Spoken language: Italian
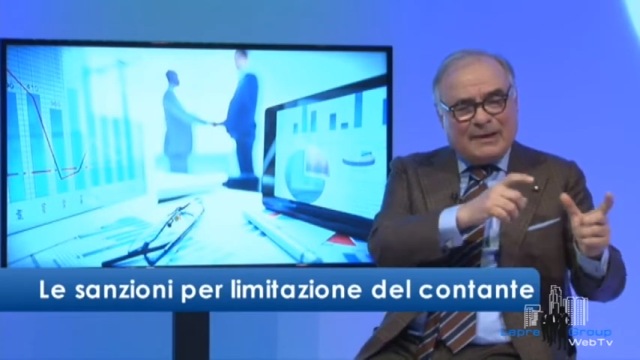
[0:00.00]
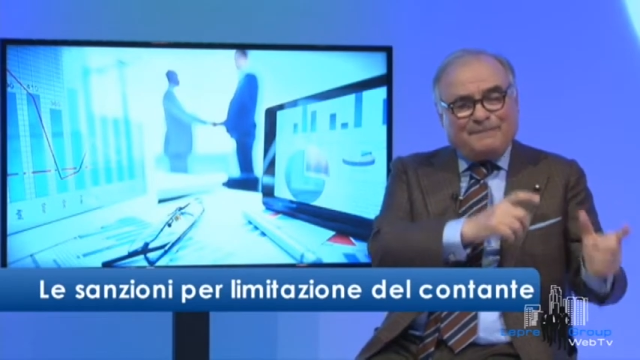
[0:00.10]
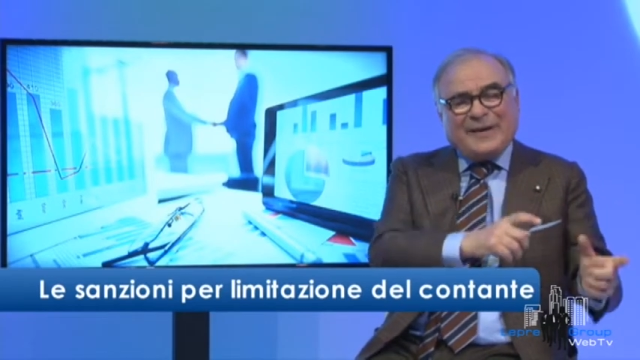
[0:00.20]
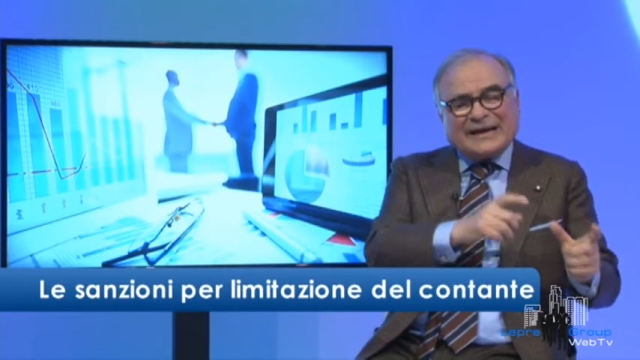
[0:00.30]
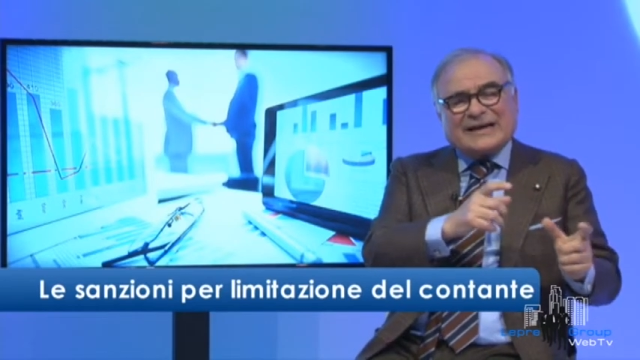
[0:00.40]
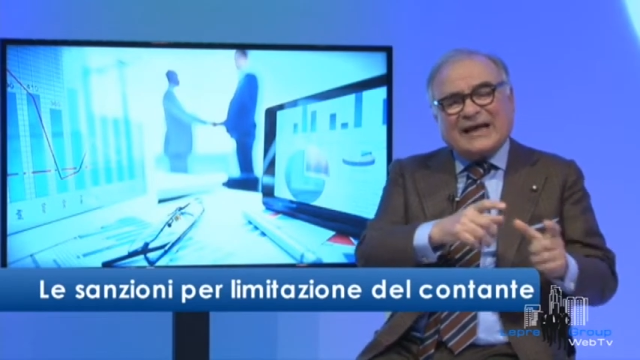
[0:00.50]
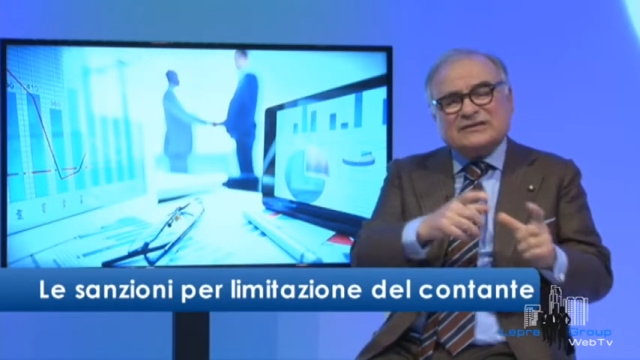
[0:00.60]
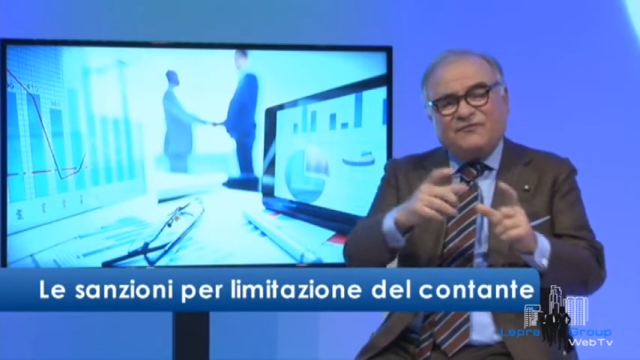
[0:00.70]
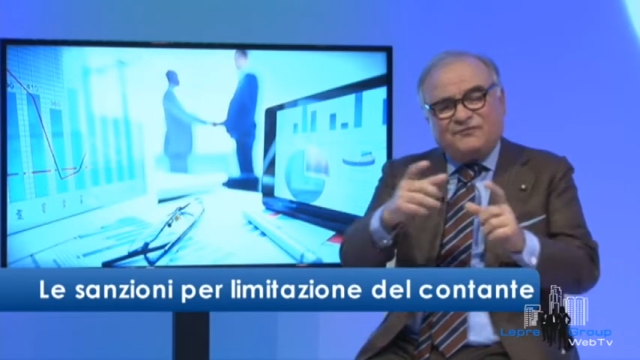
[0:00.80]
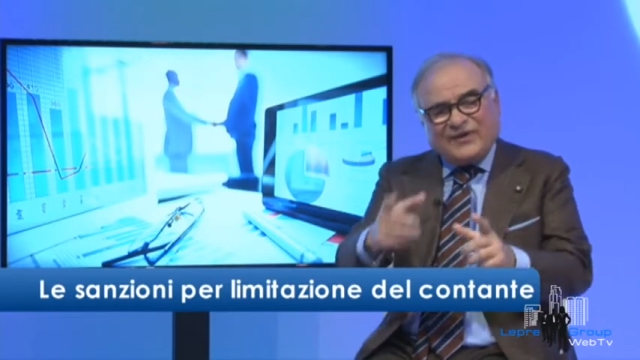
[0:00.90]
per la
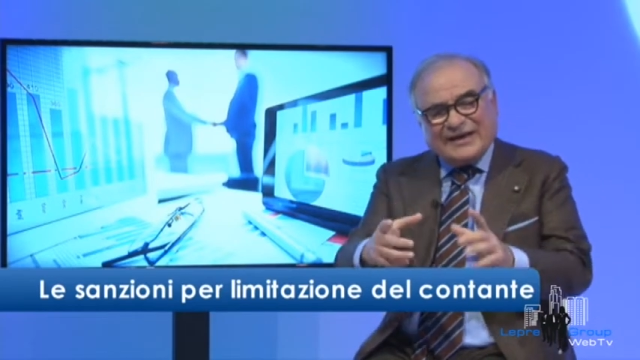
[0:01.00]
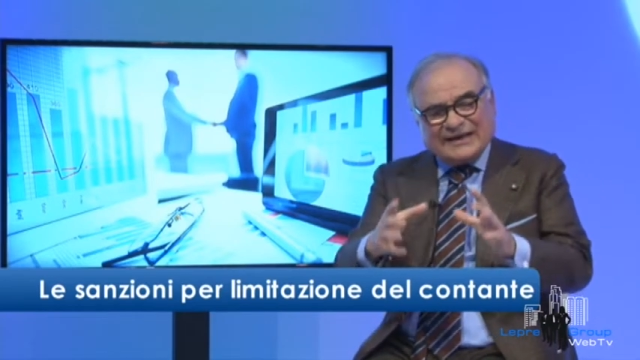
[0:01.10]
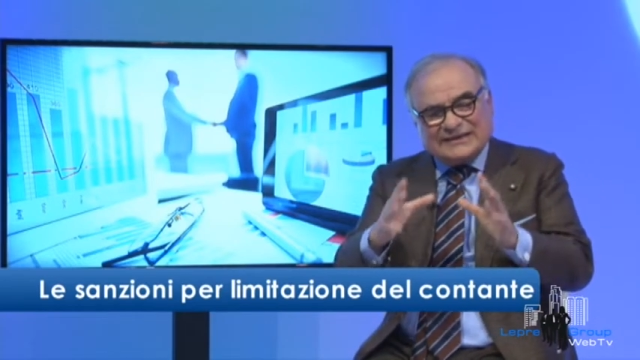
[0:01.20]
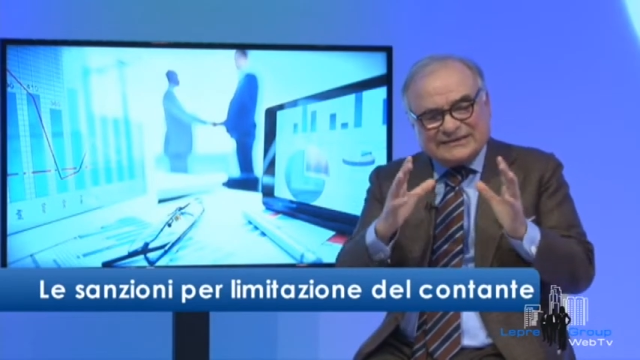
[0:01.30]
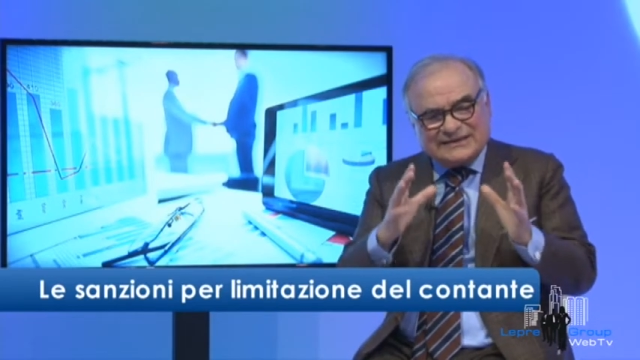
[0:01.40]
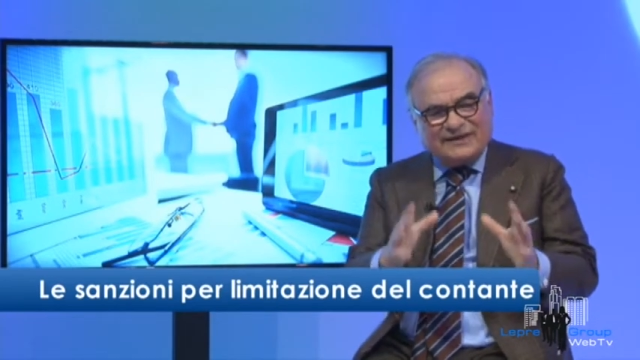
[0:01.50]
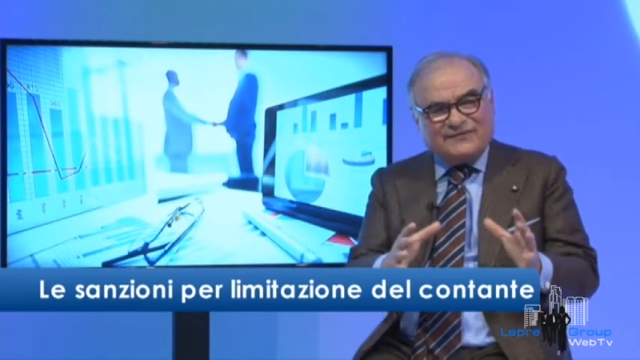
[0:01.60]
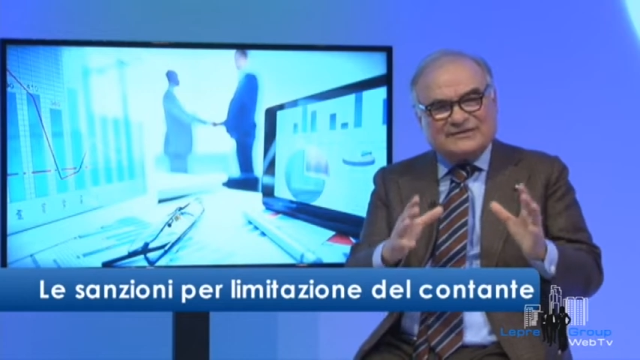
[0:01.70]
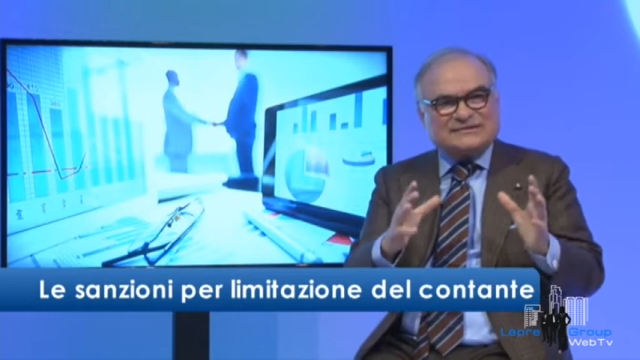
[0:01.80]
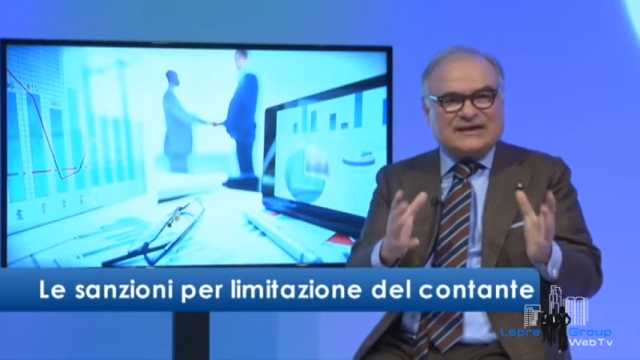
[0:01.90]
differenza
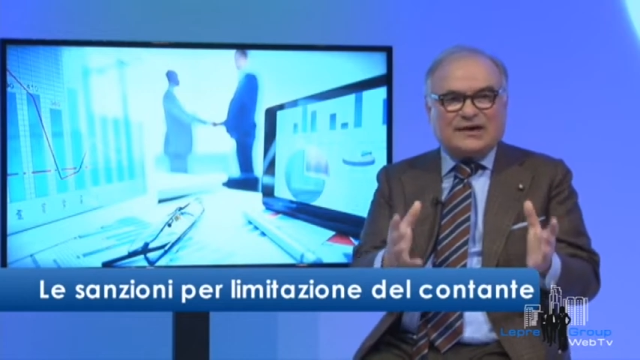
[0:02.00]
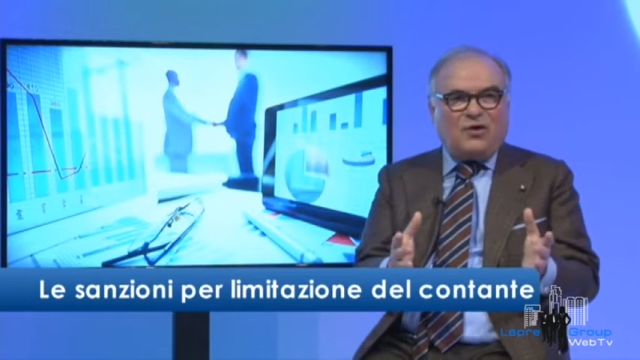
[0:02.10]
deve essere